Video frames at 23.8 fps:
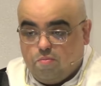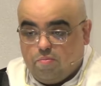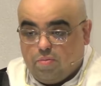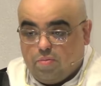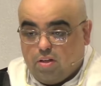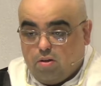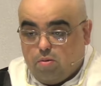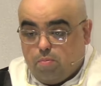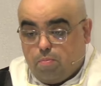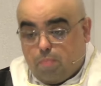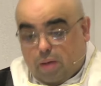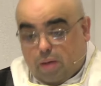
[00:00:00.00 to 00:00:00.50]

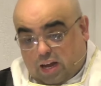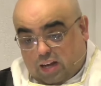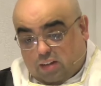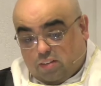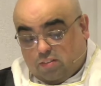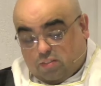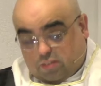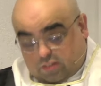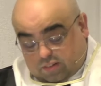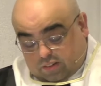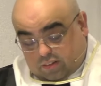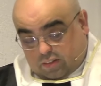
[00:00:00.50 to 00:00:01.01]

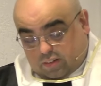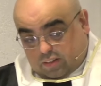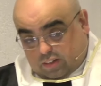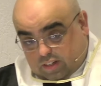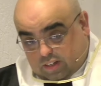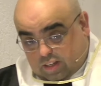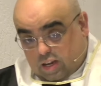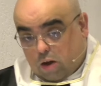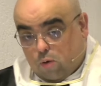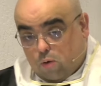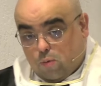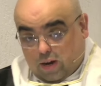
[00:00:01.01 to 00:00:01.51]
mas
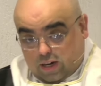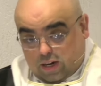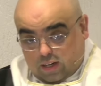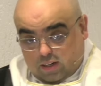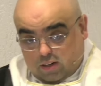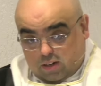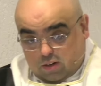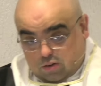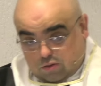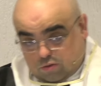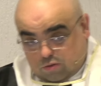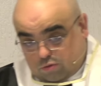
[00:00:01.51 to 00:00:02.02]
que é o
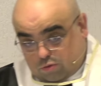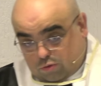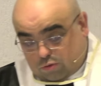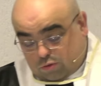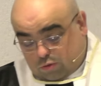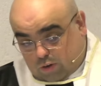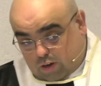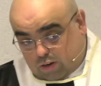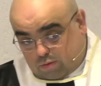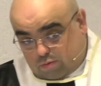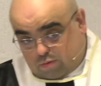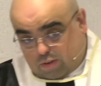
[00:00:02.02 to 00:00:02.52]
arcanjo São
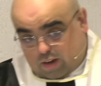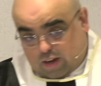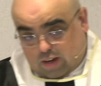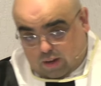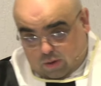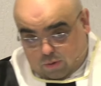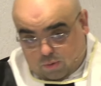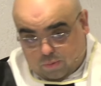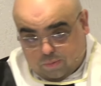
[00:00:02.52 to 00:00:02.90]
Rafael.